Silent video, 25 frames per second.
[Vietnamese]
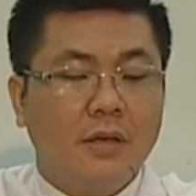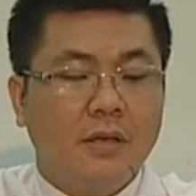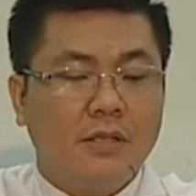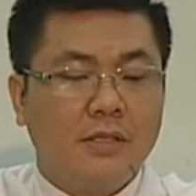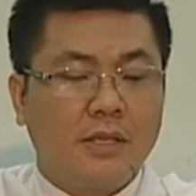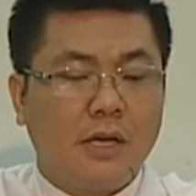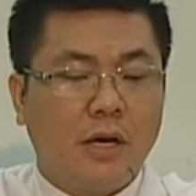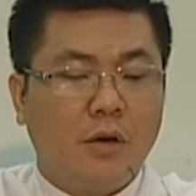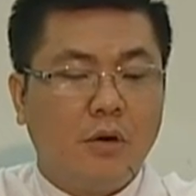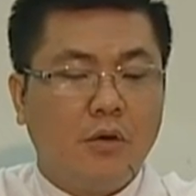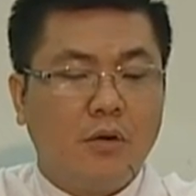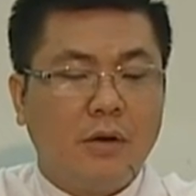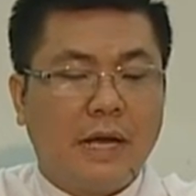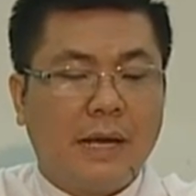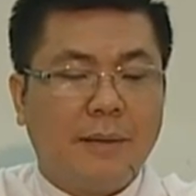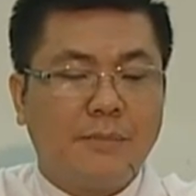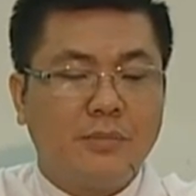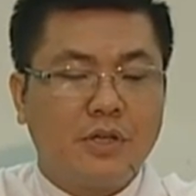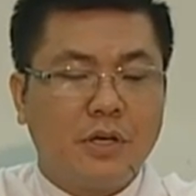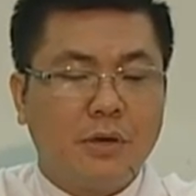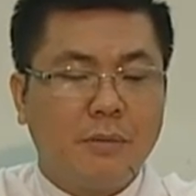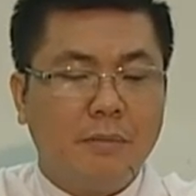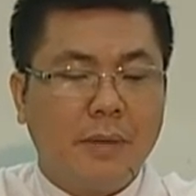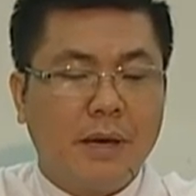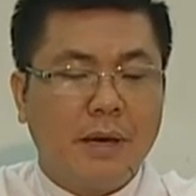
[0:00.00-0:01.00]
Dầu làm
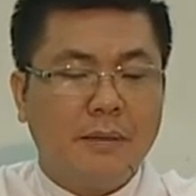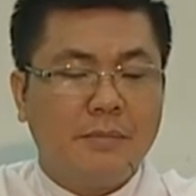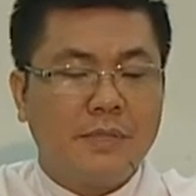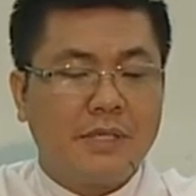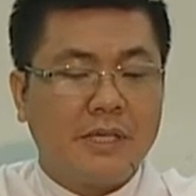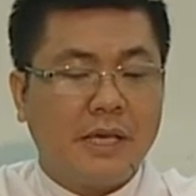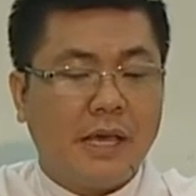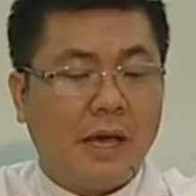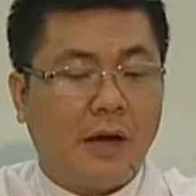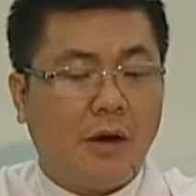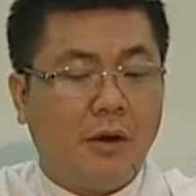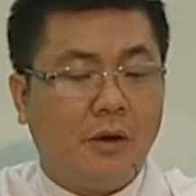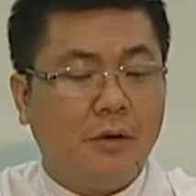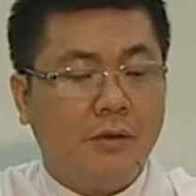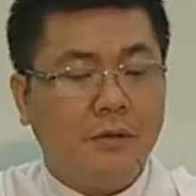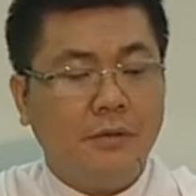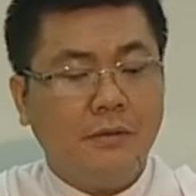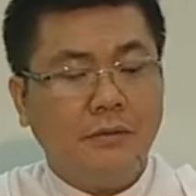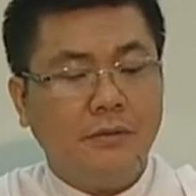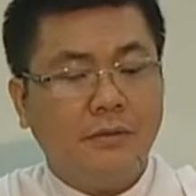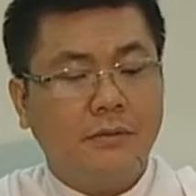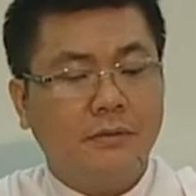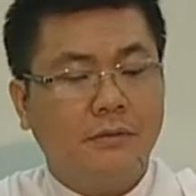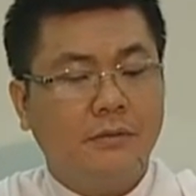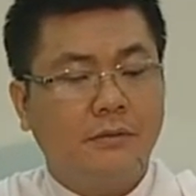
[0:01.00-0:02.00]
cho mềm dẻo,